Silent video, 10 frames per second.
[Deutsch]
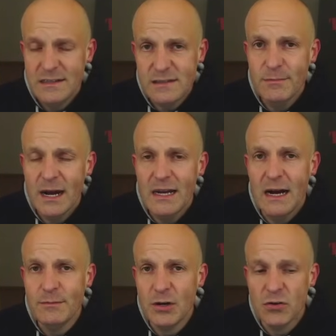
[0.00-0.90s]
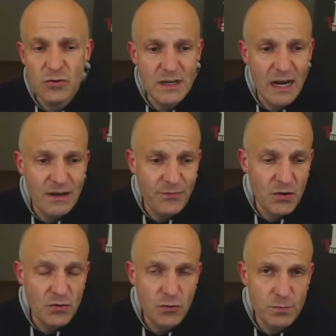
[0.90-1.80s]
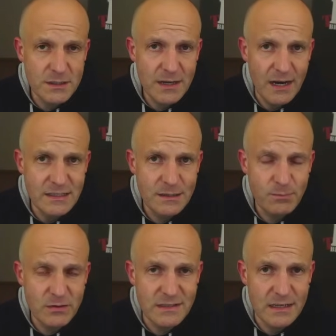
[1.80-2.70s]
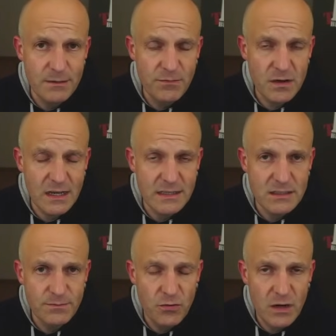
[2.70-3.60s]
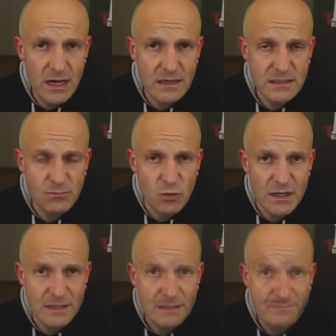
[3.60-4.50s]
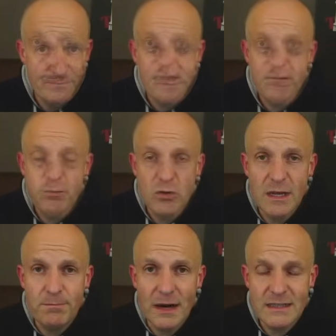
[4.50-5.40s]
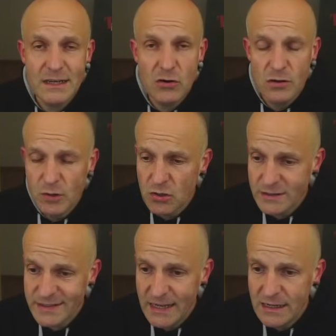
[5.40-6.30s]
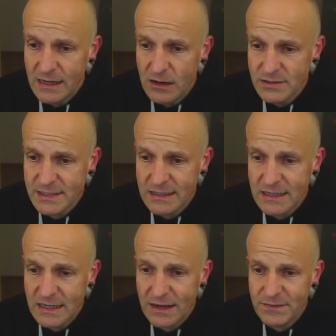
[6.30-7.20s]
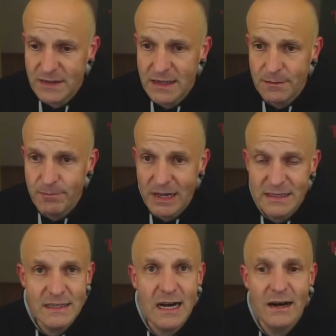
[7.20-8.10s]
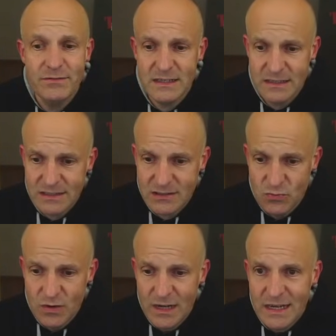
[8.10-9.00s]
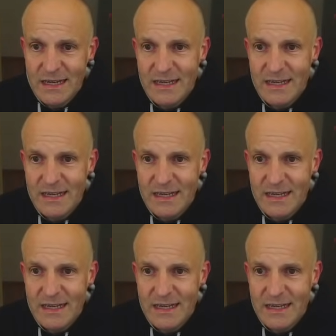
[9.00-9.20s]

In diesem Mai haben wir einen Rückgang von über 30% Prozent im Vergleich zum Vorjahresmonat. Elektrif.net macht dann auch immer noch sehr aussagekräftige Balkengrafiken dazu.